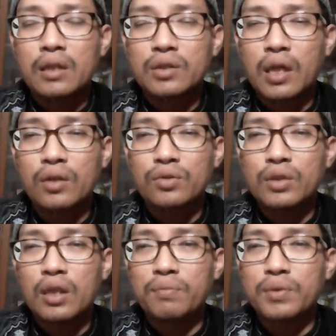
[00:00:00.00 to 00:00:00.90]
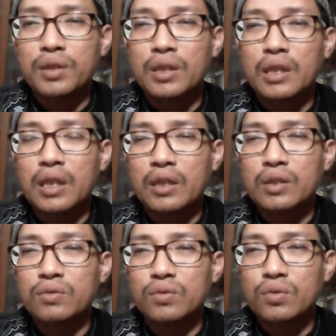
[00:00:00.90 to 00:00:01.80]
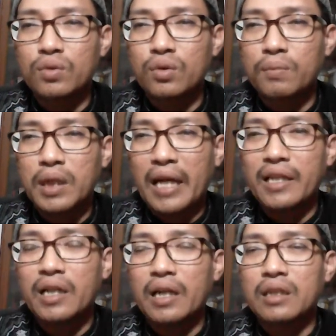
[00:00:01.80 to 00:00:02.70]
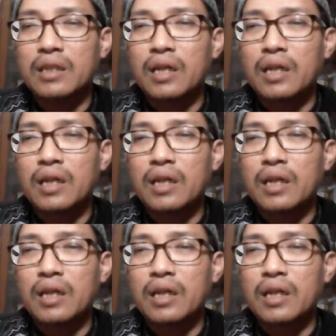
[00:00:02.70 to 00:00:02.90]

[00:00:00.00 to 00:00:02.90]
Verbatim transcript: seharusnya lebih giat lagi untuk menaikkan